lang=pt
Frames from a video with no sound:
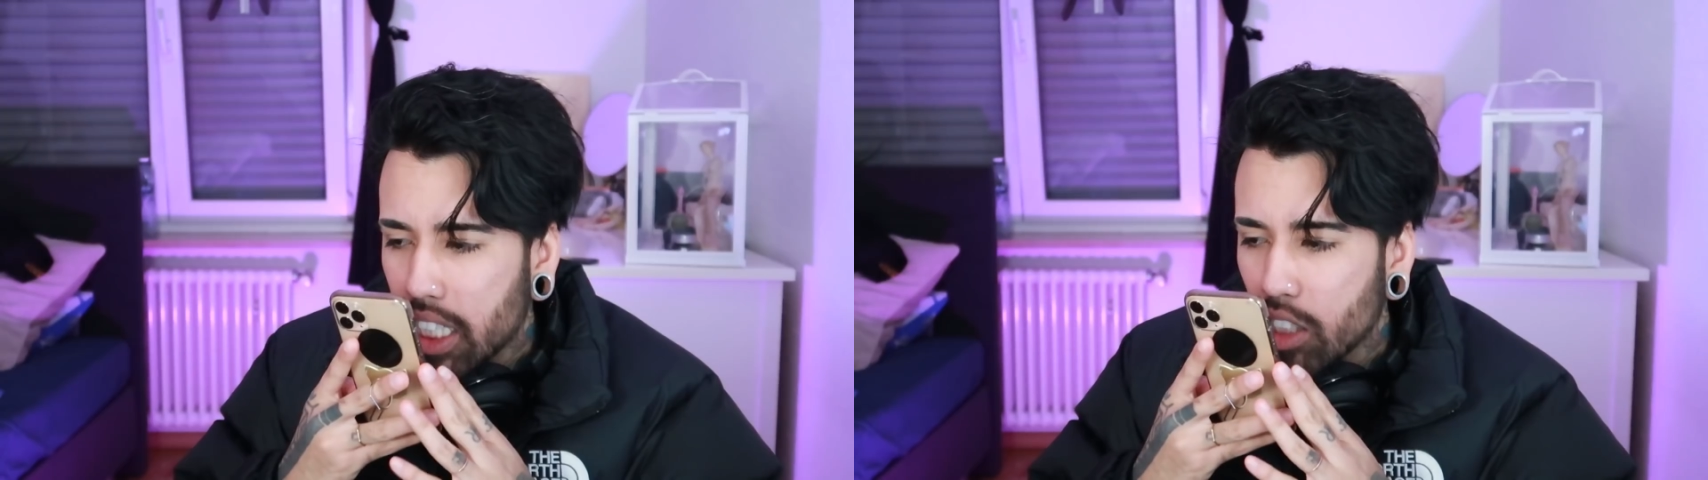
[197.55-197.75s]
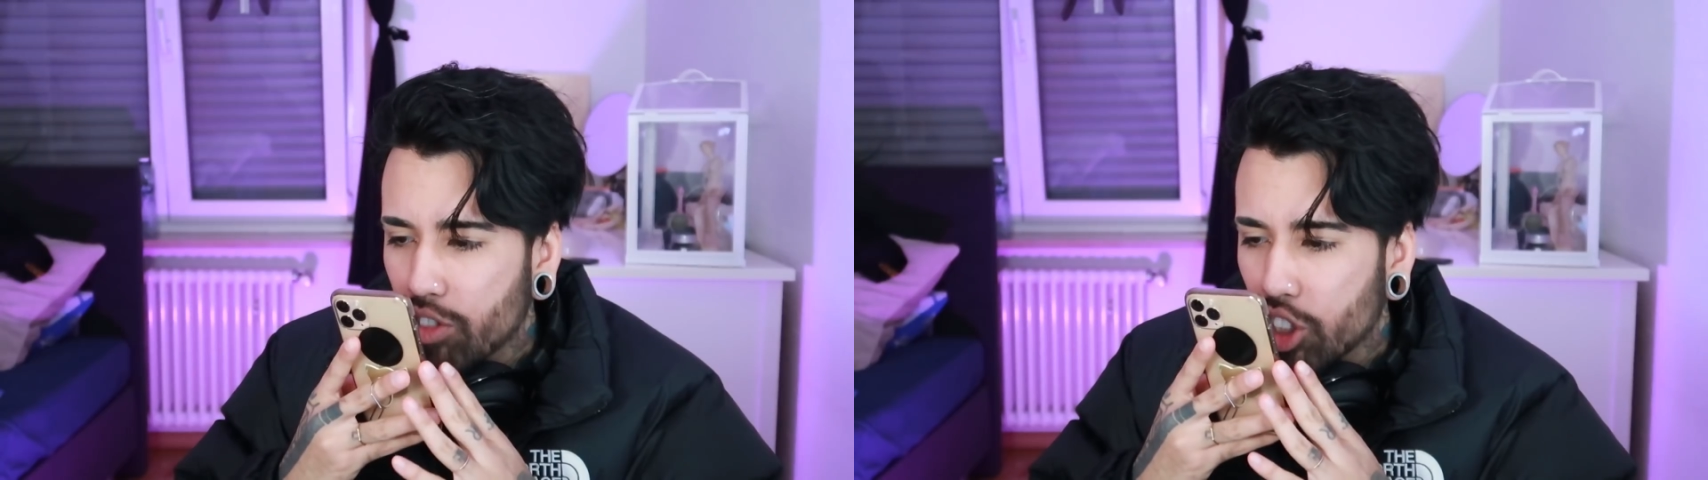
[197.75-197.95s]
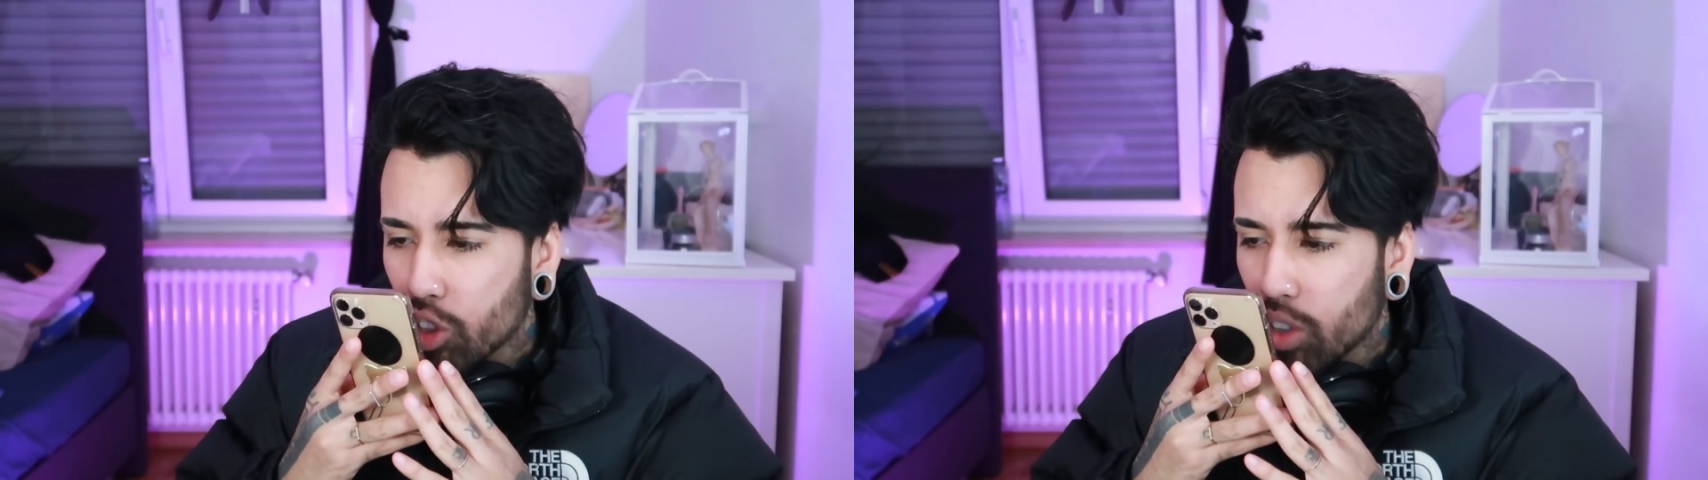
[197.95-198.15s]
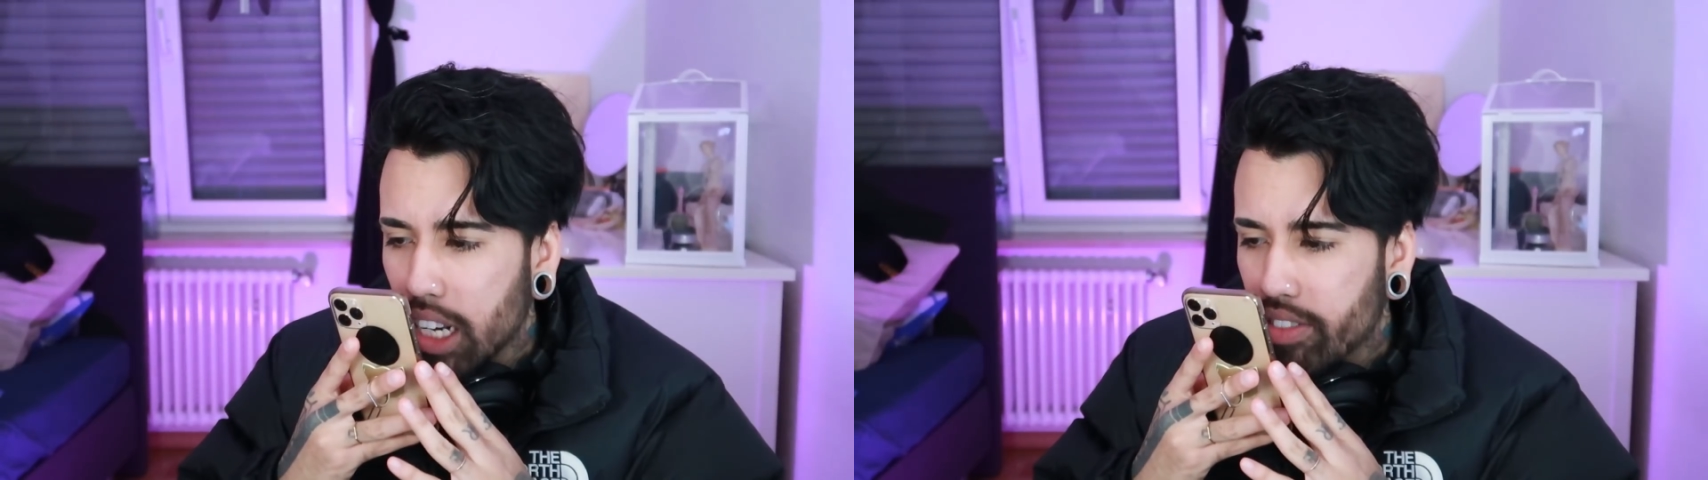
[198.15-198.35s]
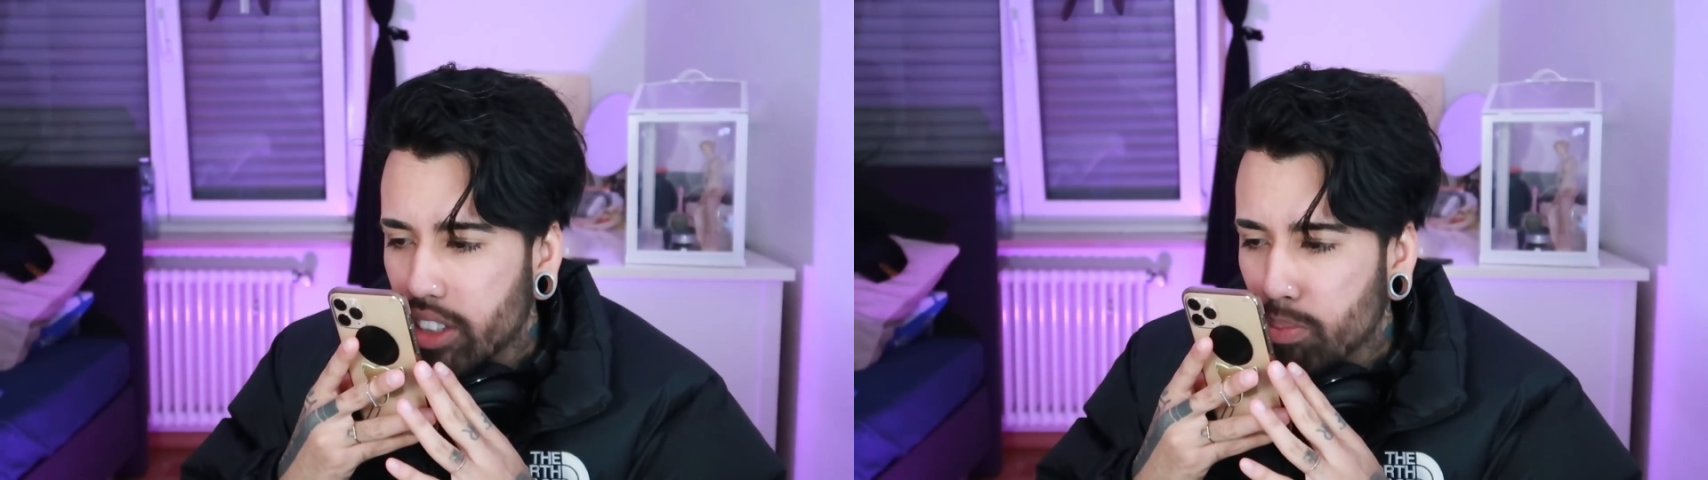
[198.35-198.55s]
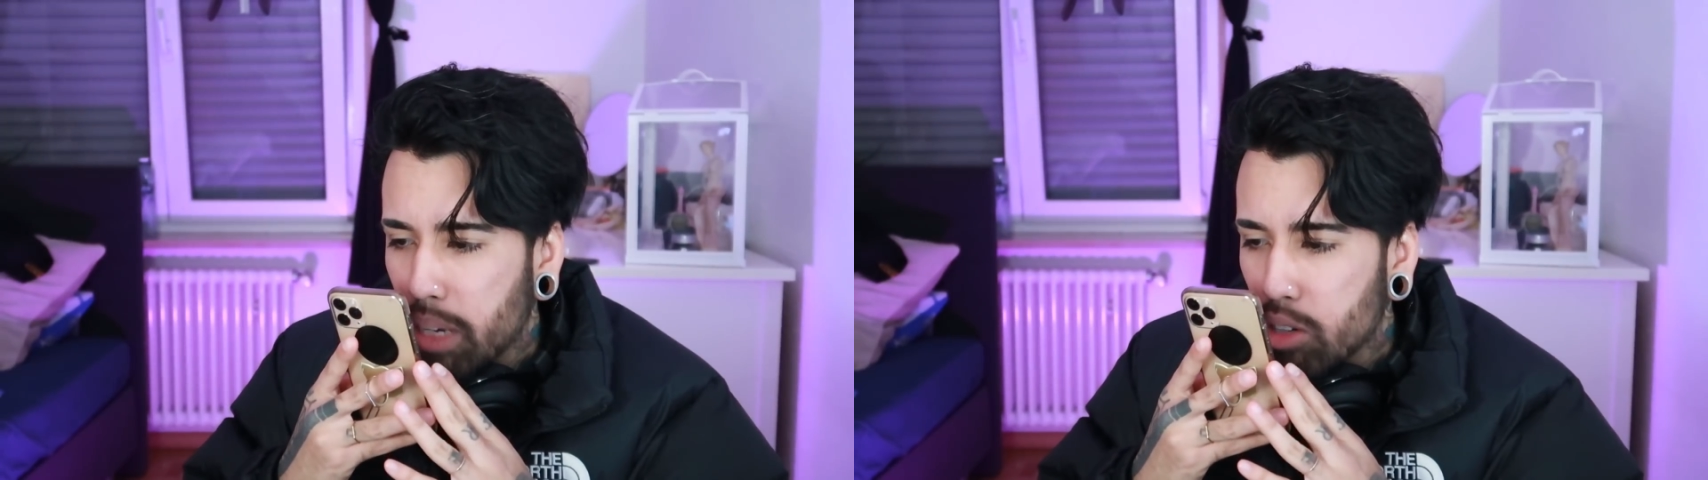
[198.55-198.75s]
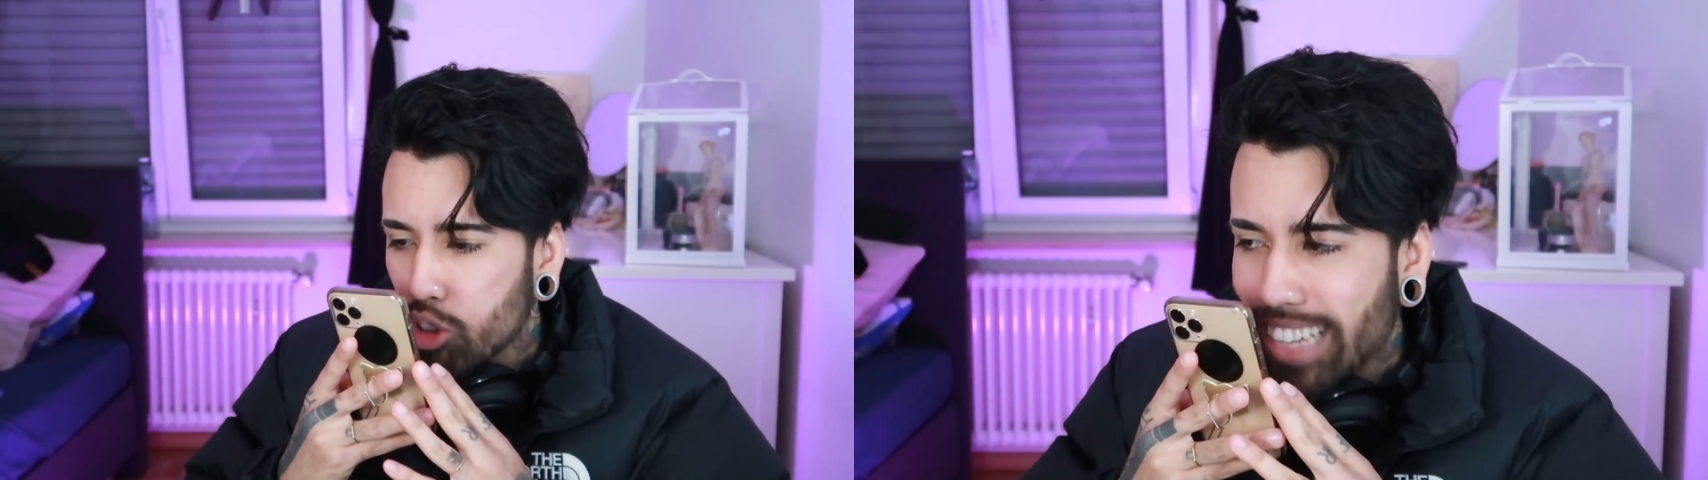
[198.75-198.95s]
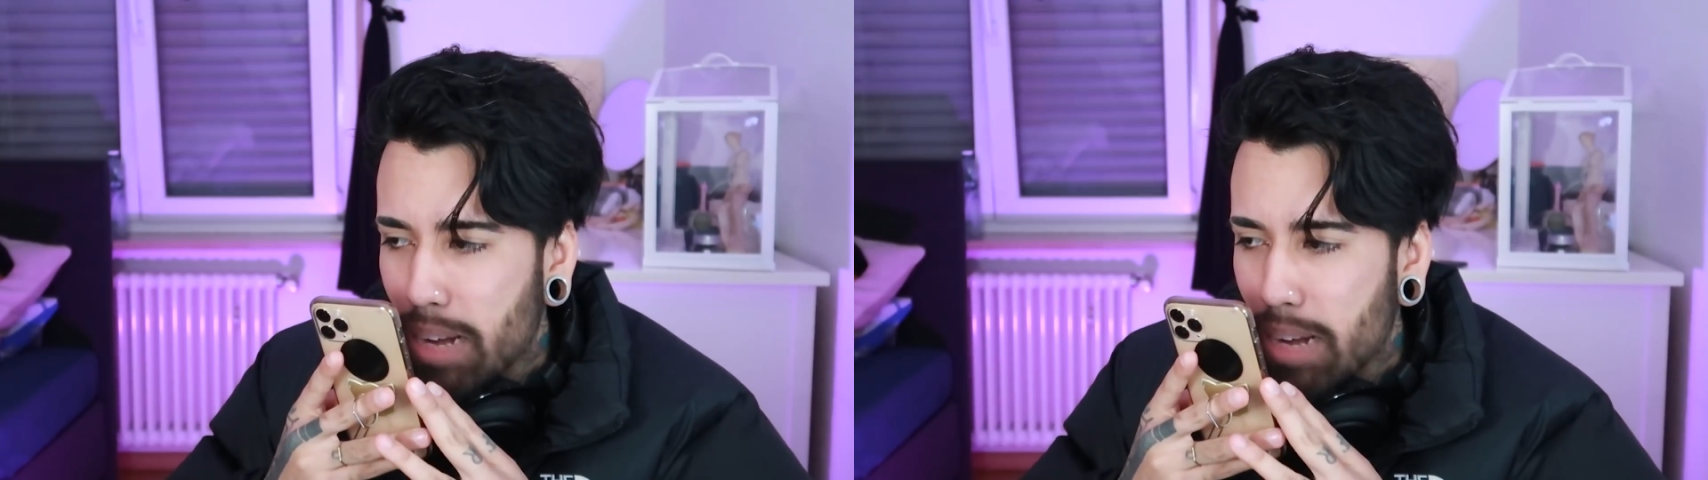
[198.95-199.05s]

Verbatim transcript: aqui no vídeo que eu tô gravando pra hoje.